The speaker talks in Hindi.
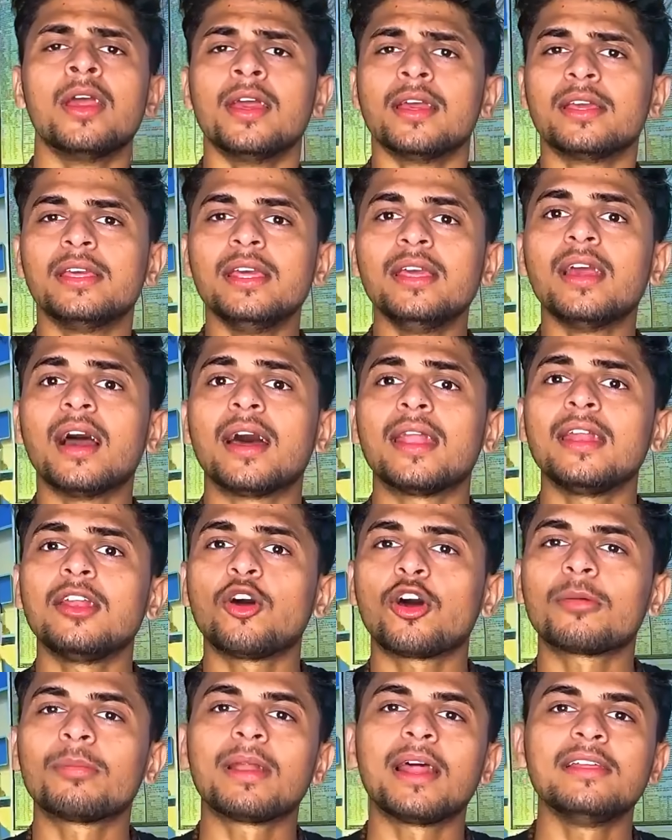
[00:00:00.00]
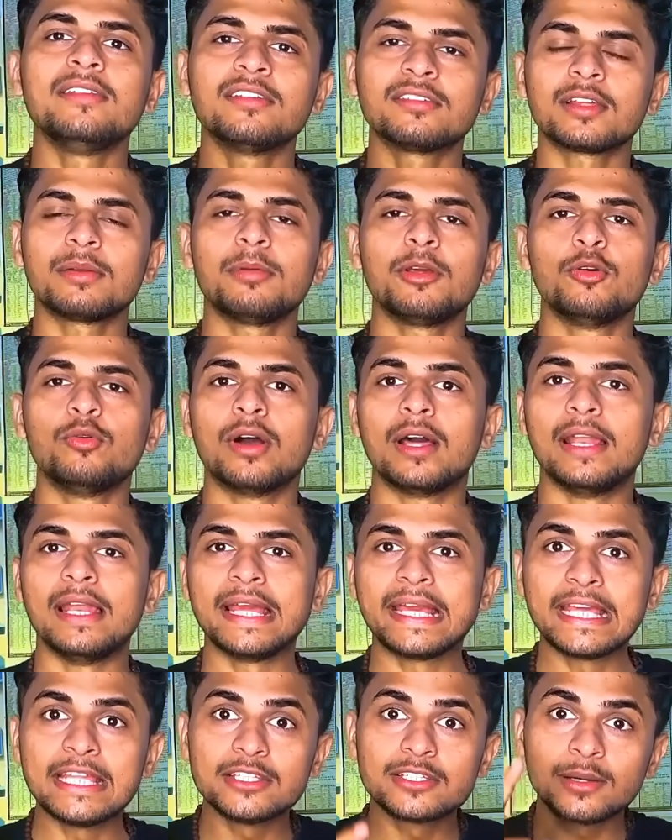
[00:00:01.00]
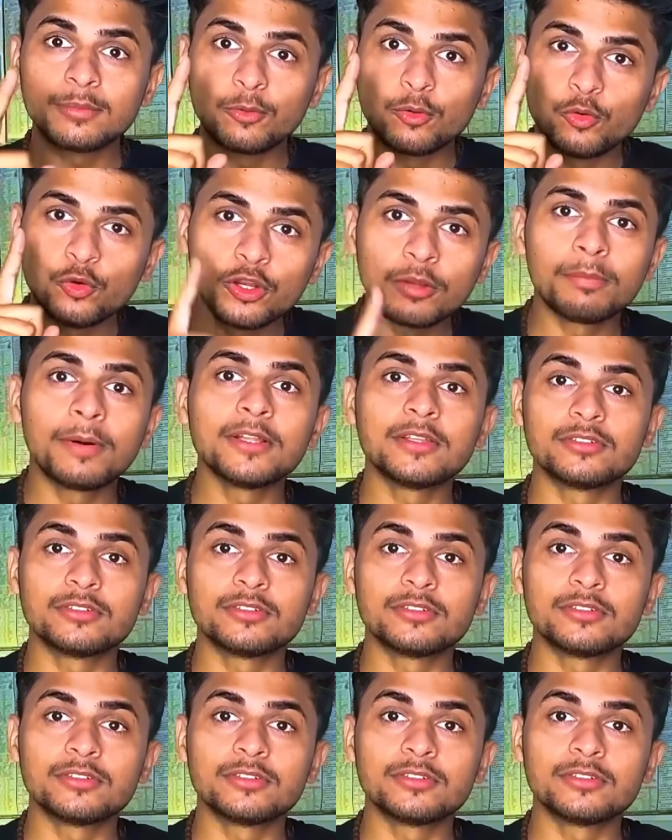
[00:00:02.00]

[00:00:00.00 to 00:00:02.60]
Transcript: कि अरे नॉर्मलाइजेशन में हुआ है लेकिन जब उन